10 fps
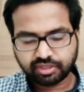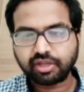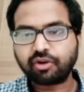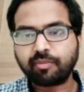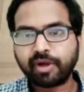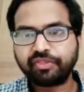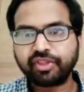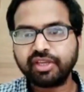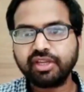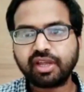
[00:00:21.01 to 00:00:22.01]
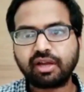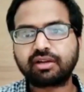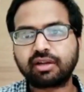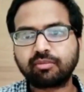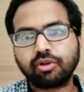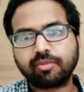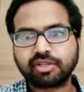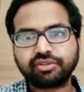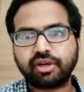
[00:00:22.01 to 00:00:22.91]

అంటే ఒక బంతి గిన్నె ఆకారంలో మన